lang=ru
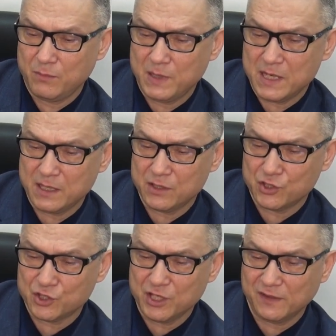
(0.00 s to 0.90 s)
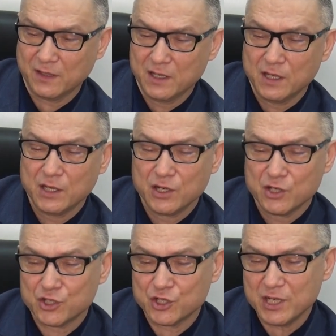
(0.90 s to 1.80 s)
пять, шесть.
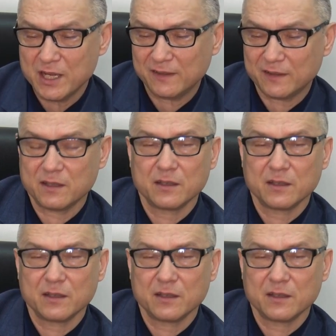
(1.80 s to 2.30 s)
6